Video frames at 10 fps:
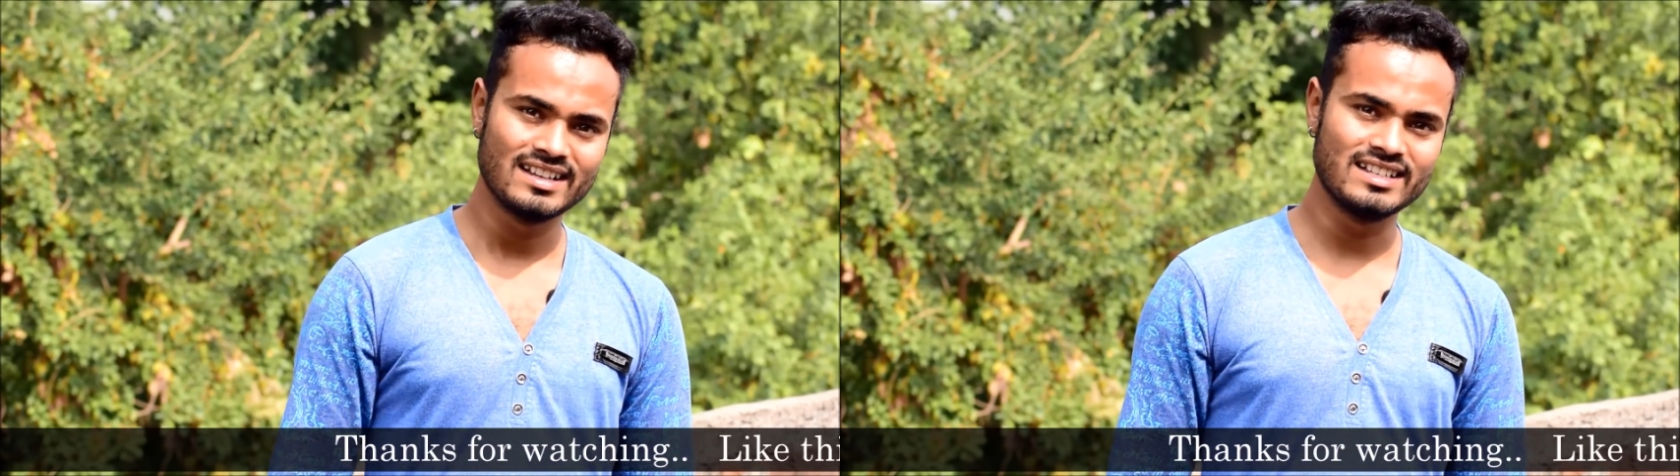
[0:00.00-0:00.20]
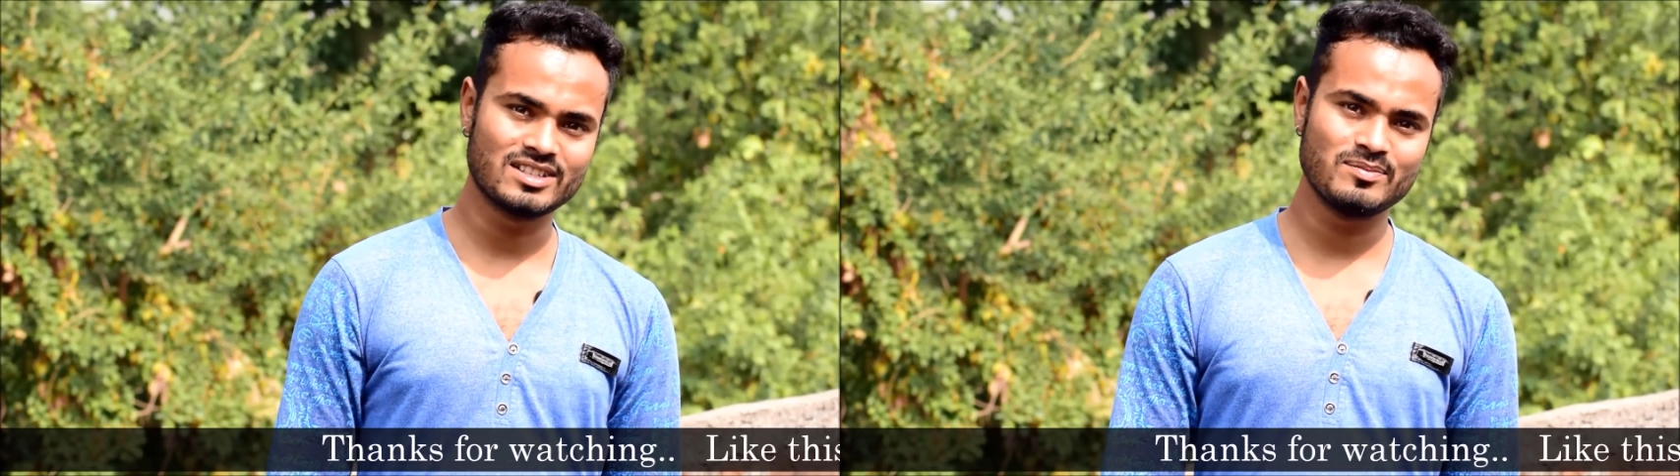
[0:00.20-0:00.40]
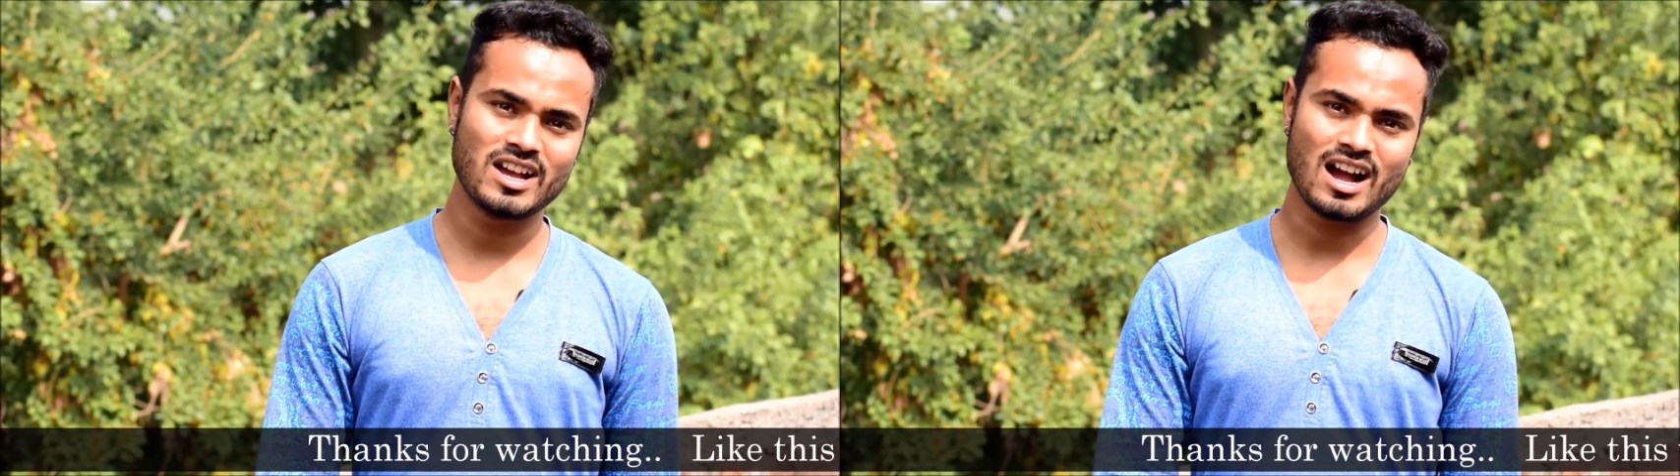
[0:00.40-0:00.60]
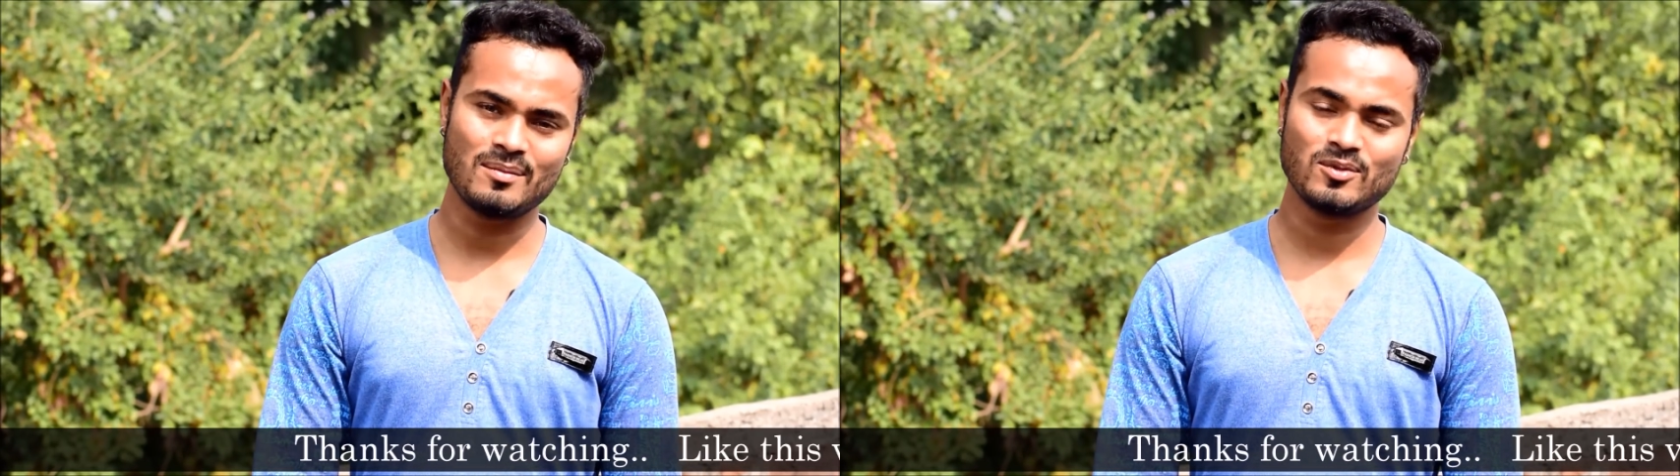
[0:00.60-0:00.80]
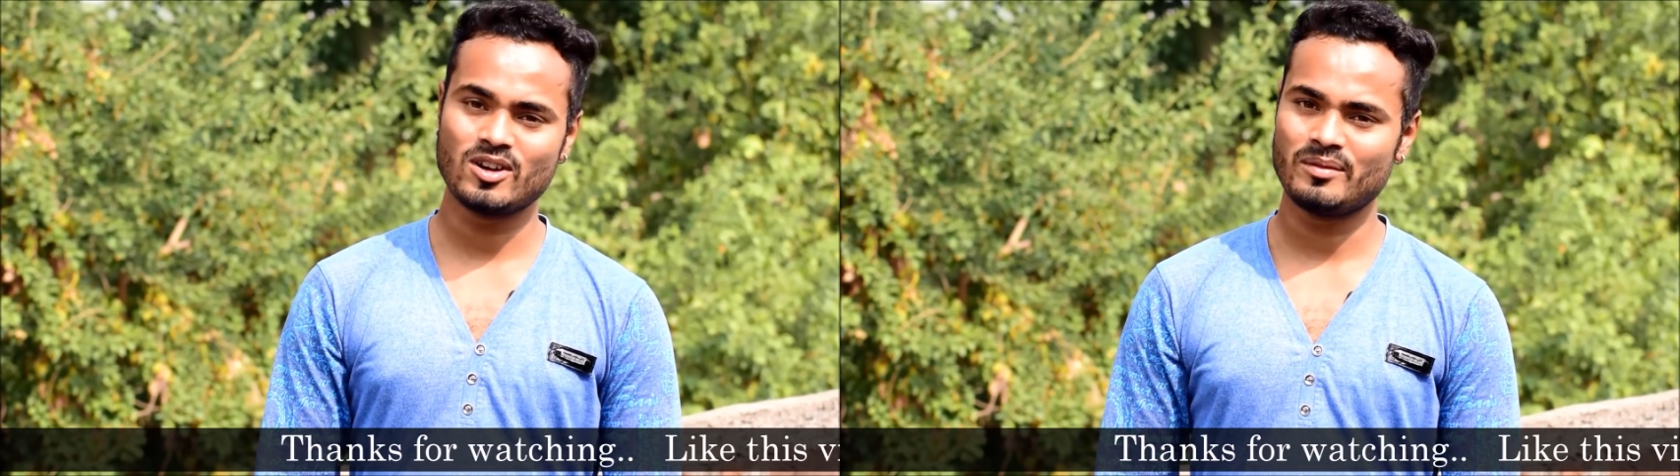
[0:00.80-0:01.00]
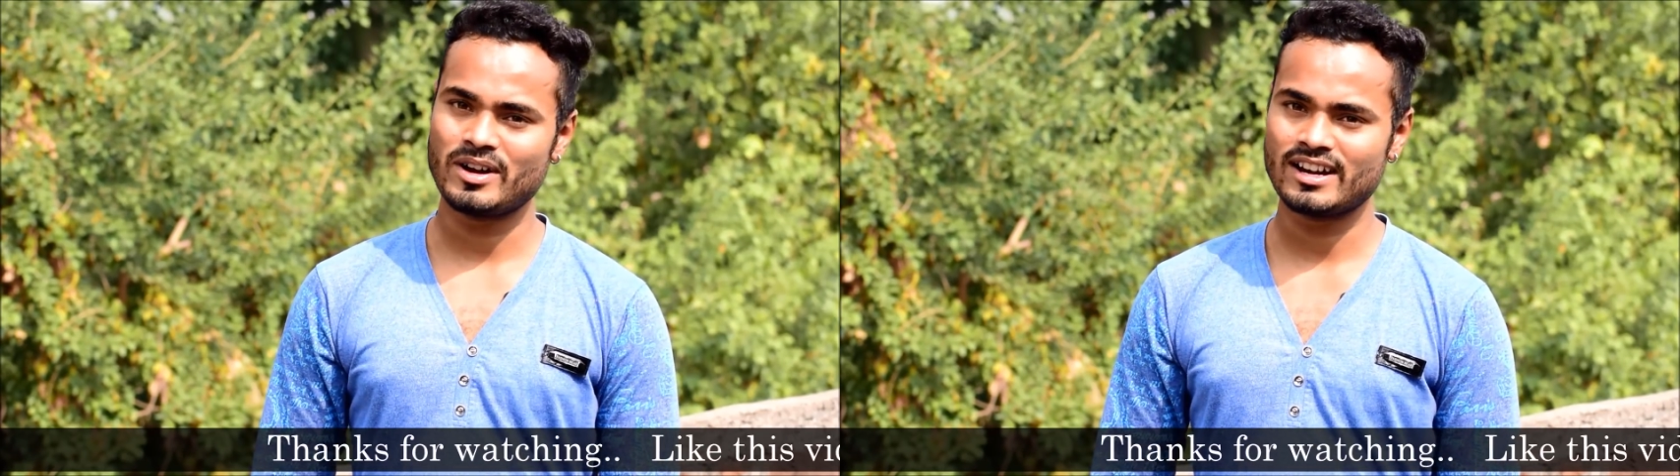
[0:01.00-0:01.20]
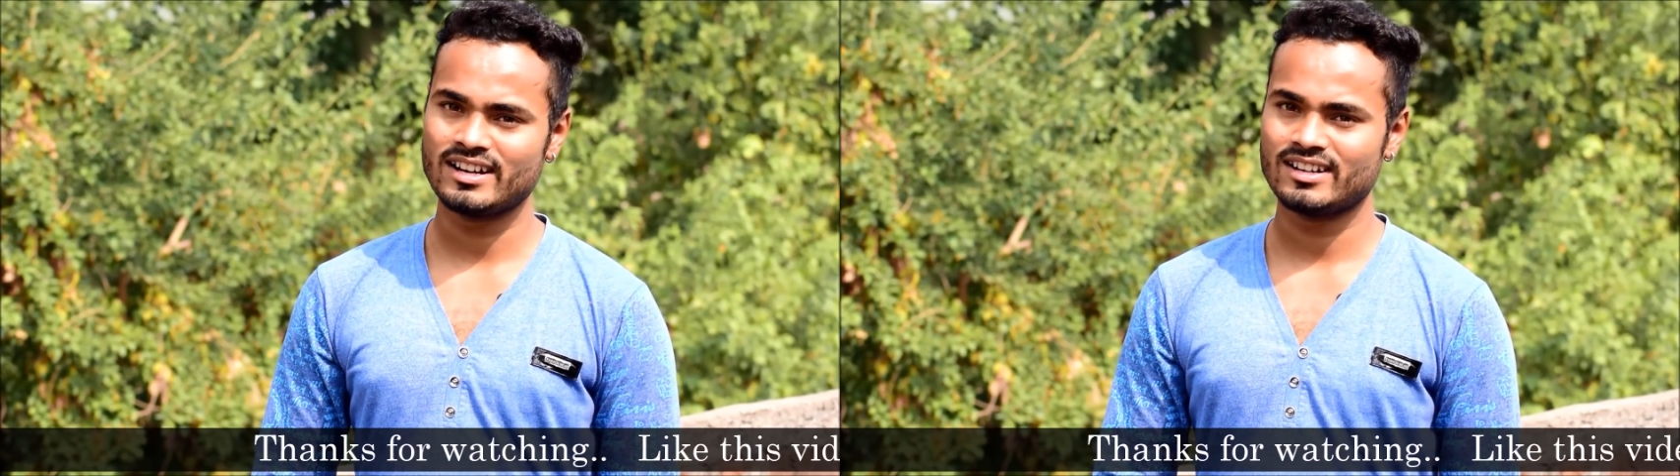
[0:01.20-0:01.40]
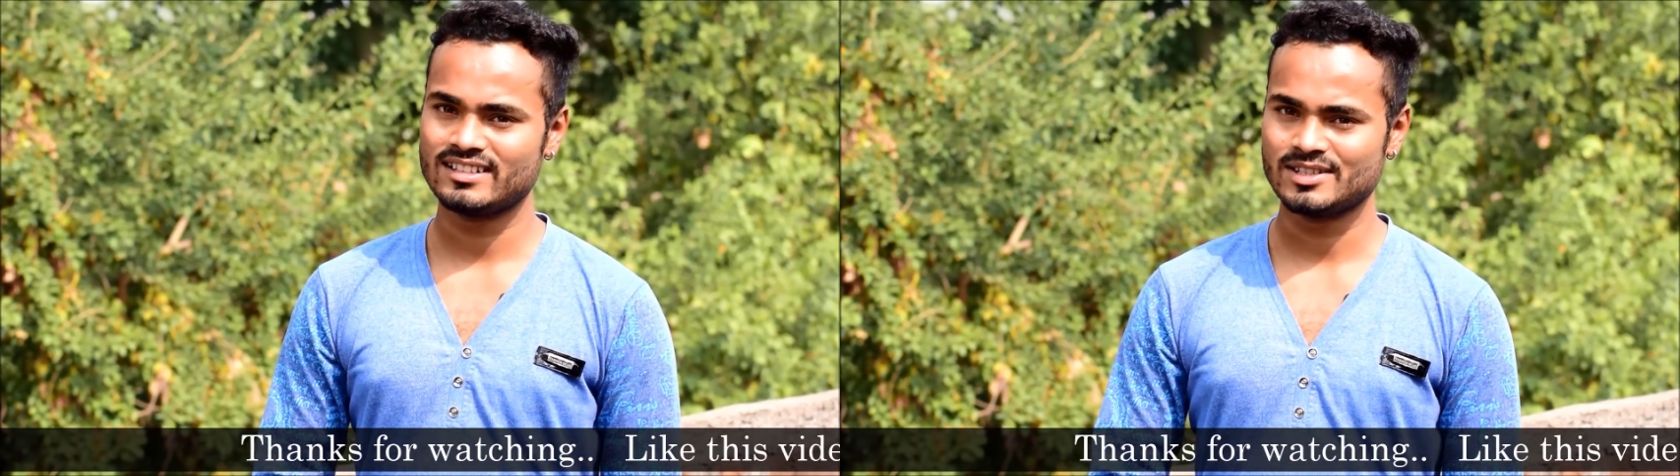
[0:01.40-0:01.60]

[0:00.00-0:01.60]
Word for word: जिसमें आपको हमारे